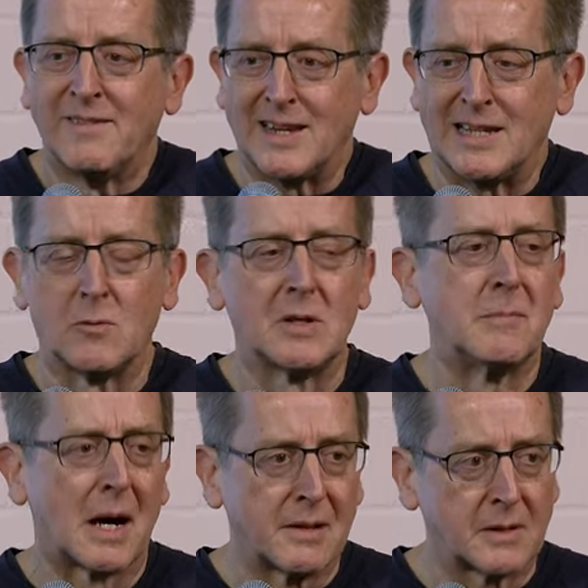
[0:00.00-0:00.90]
der
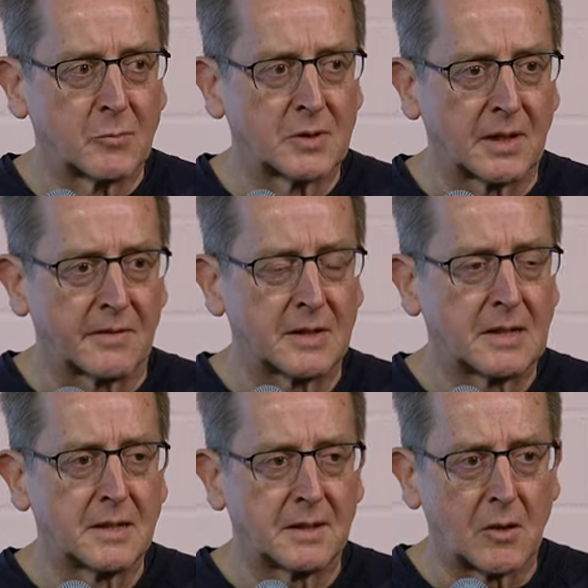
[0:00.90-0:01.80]
Neoliberalismus
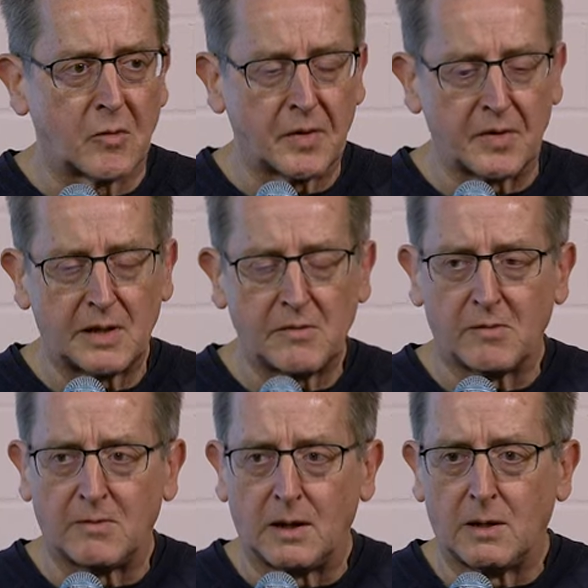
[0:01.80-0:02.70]
tatsächlich in der
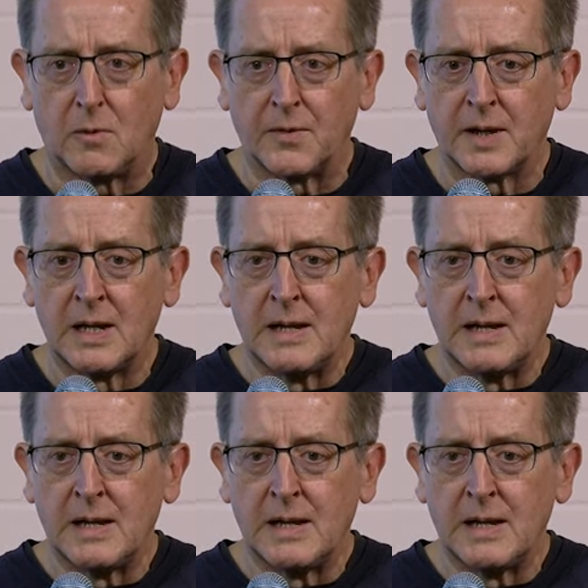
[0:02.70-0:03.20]
Offensive war und